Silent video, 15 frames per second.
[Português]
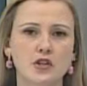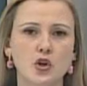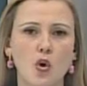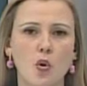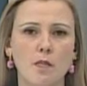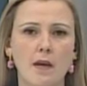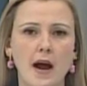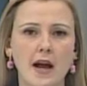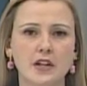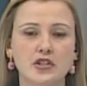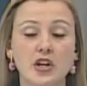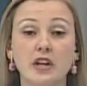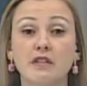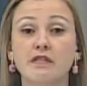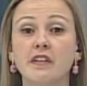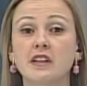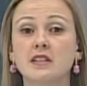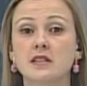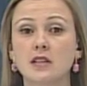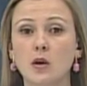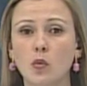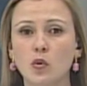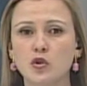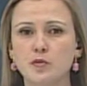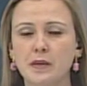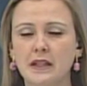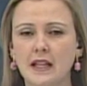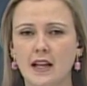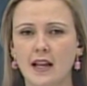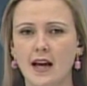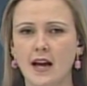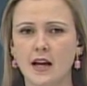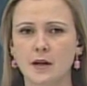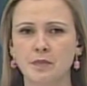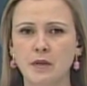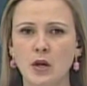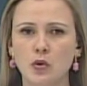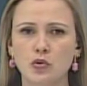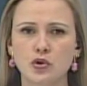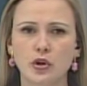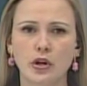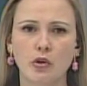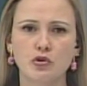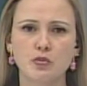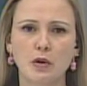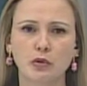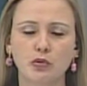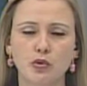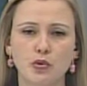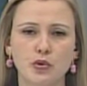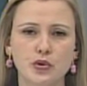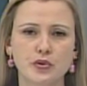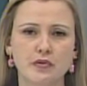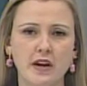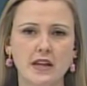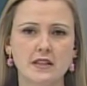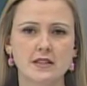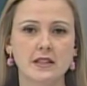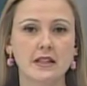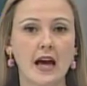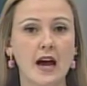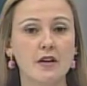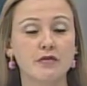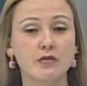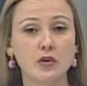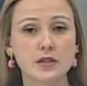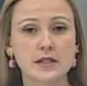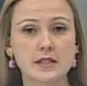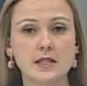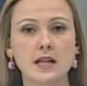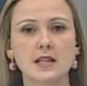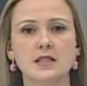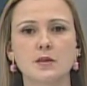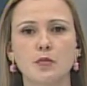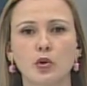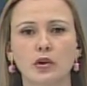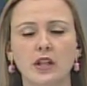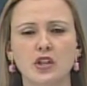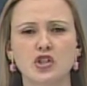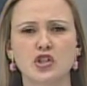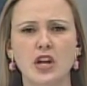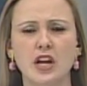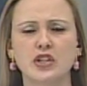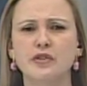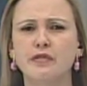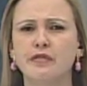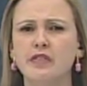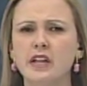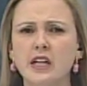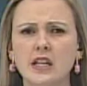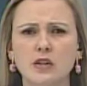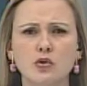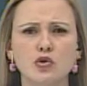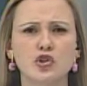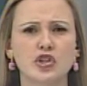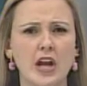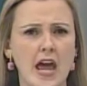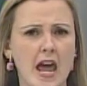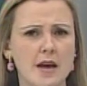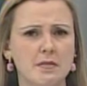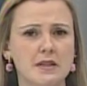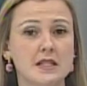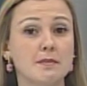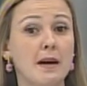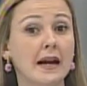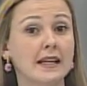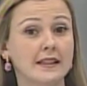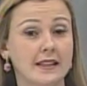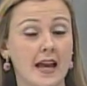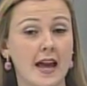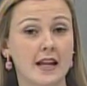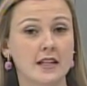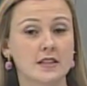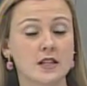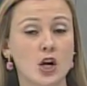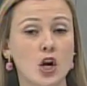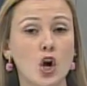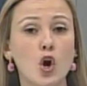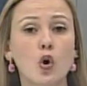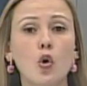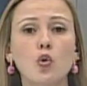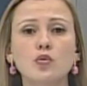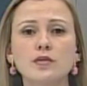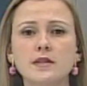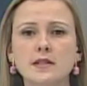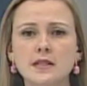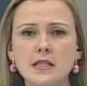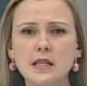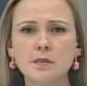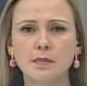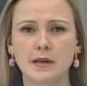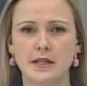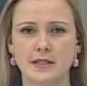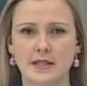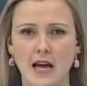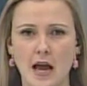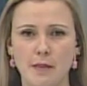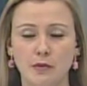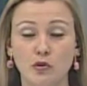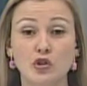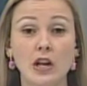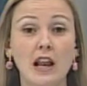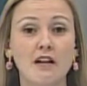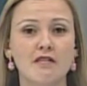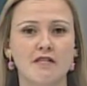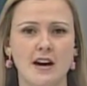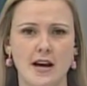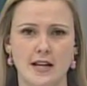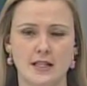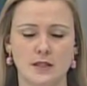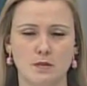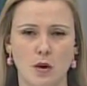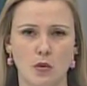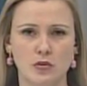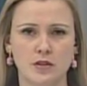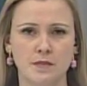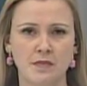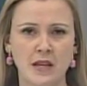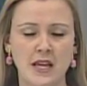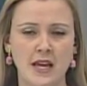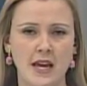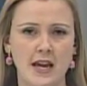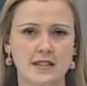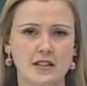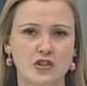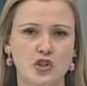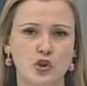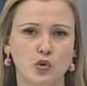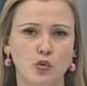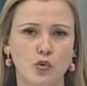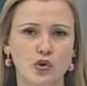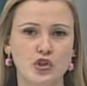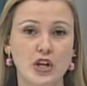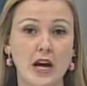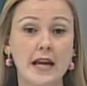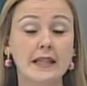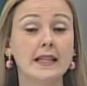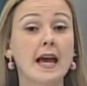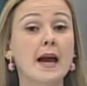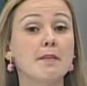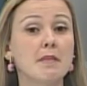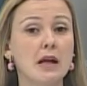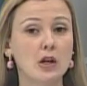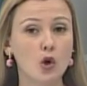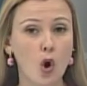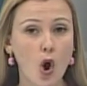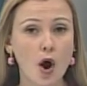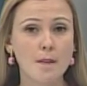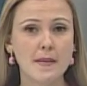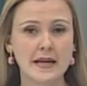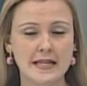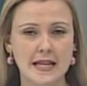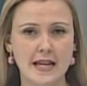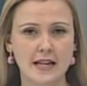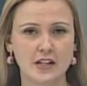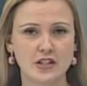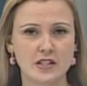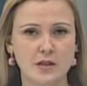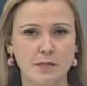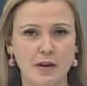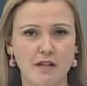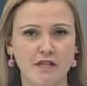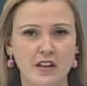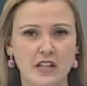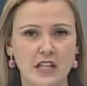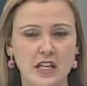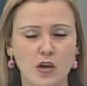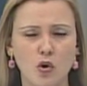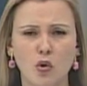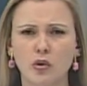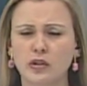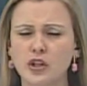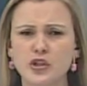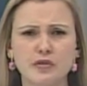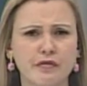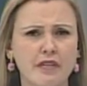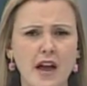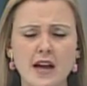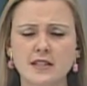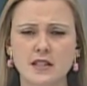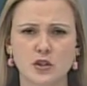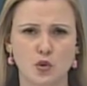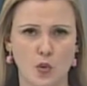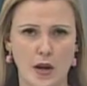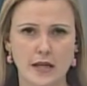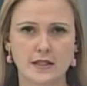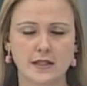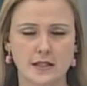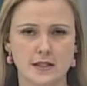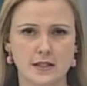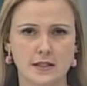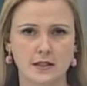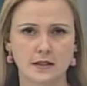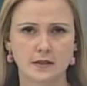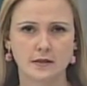de combate à infecção hospitalar, o Jornal de Mato Grosso vai ensinar você a se proteger de vírus, germes e bactérias com o simples hábito de lavar as mãos. Essa atitude ainda é a melhor maneira de se prevenir contra diversas doenças.